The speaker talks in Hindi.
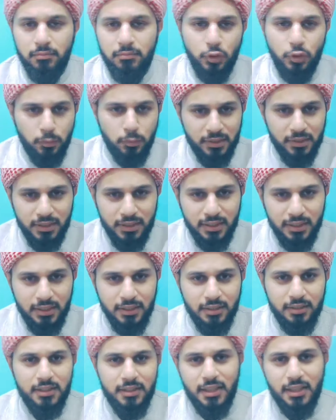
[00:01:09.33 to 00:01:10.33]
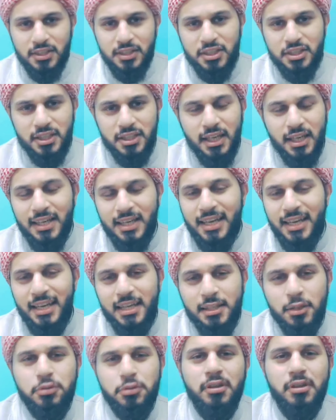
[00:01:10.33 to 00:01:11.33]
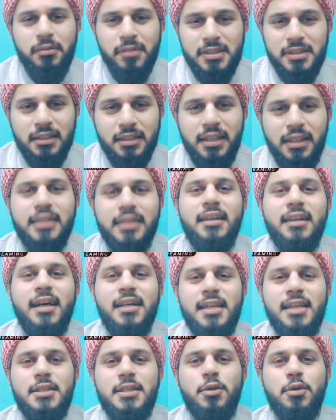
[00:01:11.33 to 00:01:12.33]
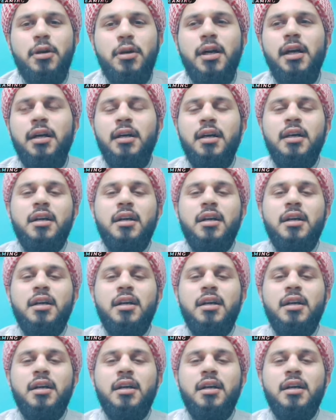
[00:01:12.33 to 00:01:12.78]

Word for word: देवबंदी या शिया या एहलदिस तो नहीं बन सकता इतिहाद कैसे होगा